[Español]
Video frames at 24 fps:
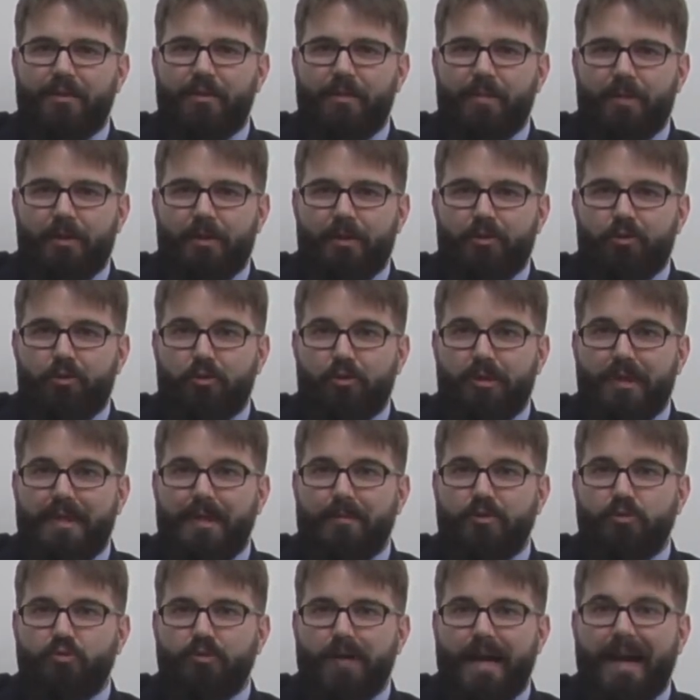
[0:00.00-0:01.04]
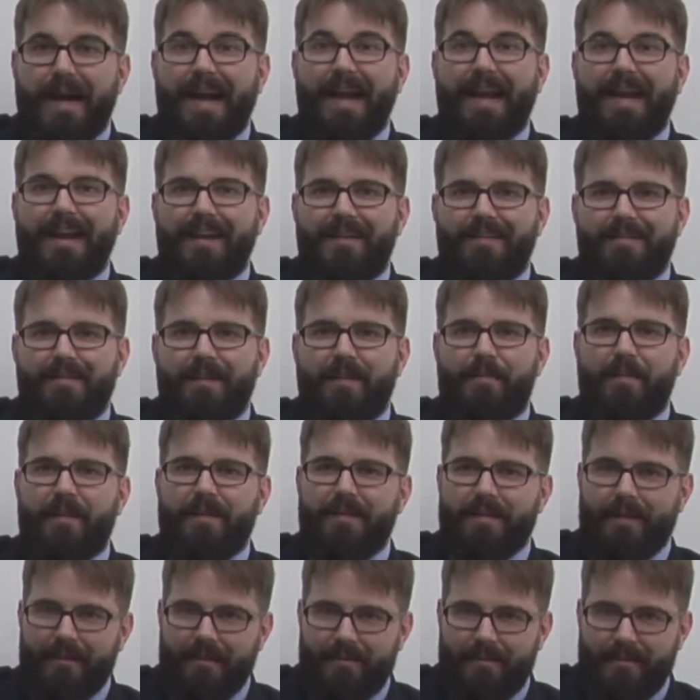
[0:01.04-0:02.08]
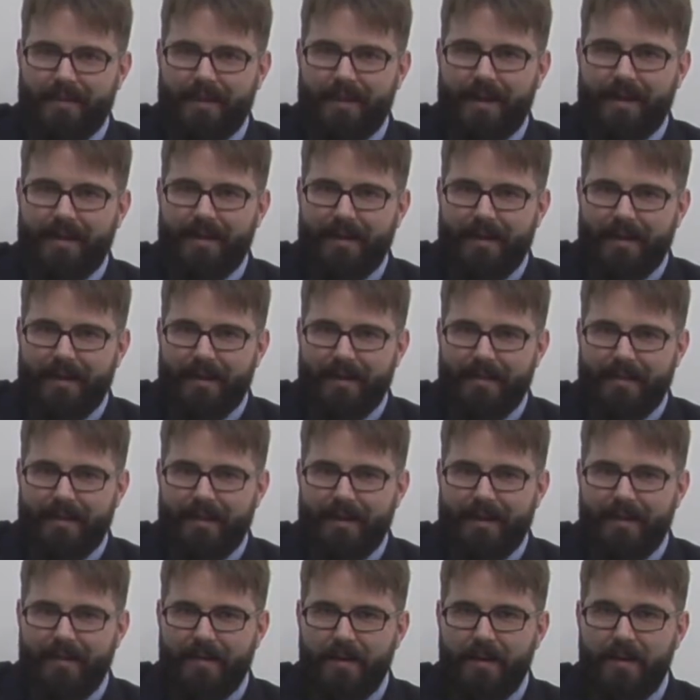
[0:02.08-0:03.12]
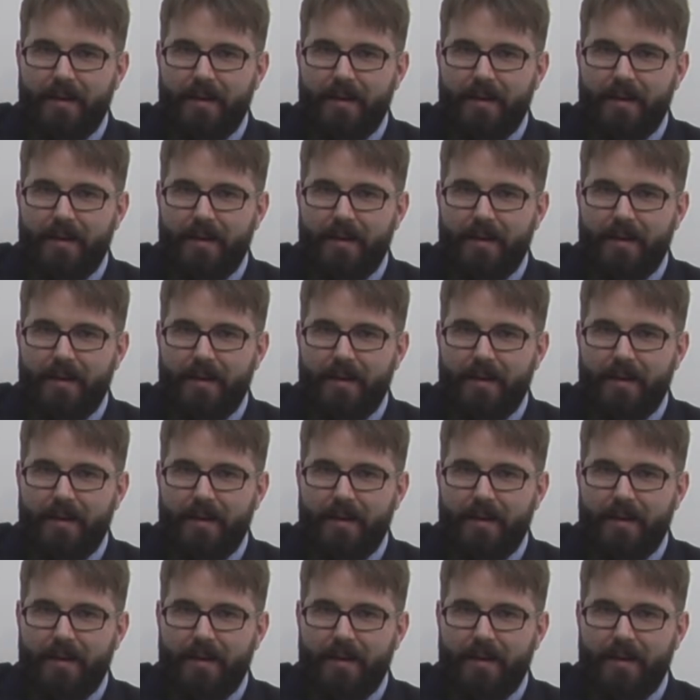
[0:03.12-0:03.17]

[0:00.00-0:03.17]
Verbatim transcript: lo peor de todo, teníamos una gran dependencia energética.